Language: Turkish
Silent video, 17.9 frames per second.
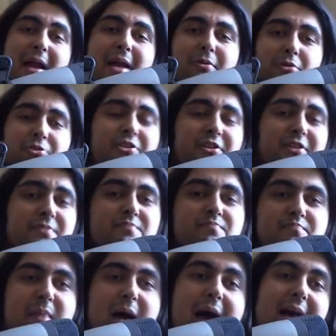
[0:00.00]

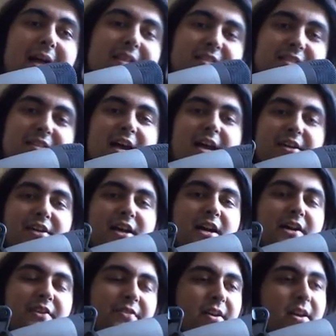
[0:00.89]
dostlarım ben
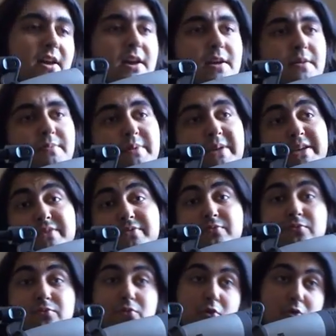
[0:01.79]
Serdar ve bir
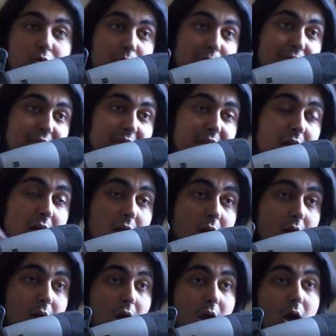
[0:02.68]
vlogumuza
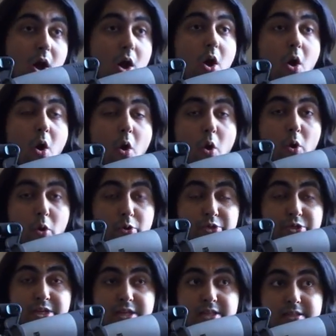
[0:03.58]
daha
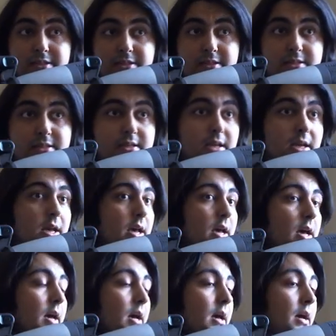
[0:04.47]
hoş geldiniz.
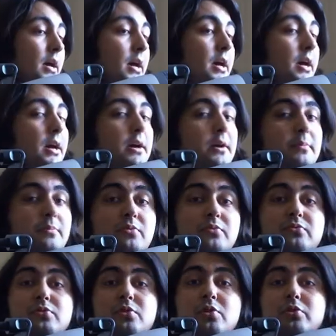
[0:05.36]
Ee,
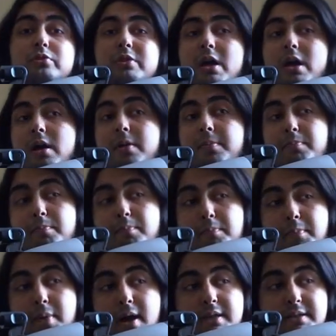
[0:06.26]
bu vlogda
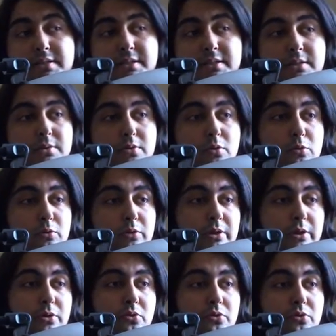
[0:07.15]
bazı
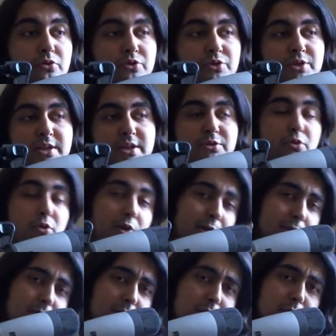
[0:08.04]
konuları konuşacağız.
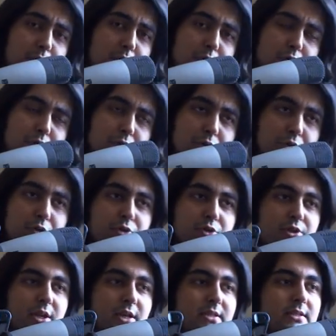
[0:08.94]
Önemli bir konuyu
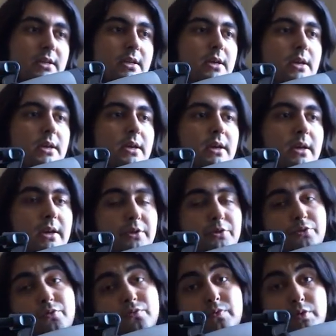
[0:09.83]
konuşacağız.
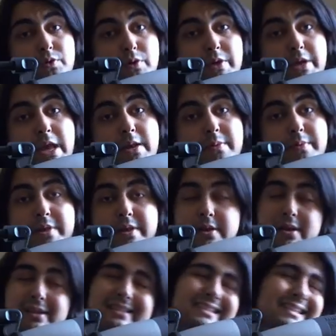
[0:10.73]
Ya, dün video
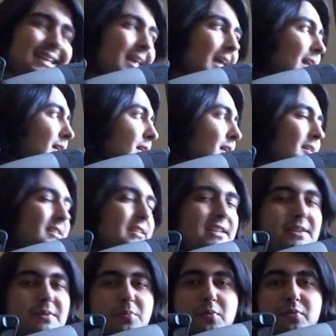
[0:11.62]
gelmedi. Aslında geldi de
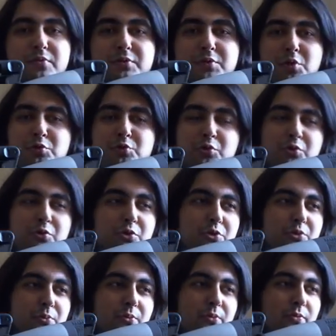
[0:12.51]
sildim o videoyu. Çok
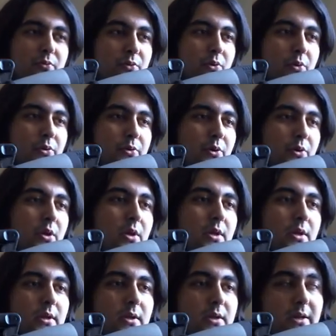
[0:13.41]
kötü bir videoydu.
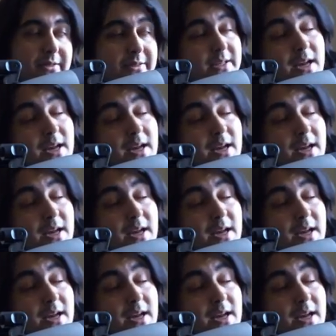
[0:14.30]
Ya, aslında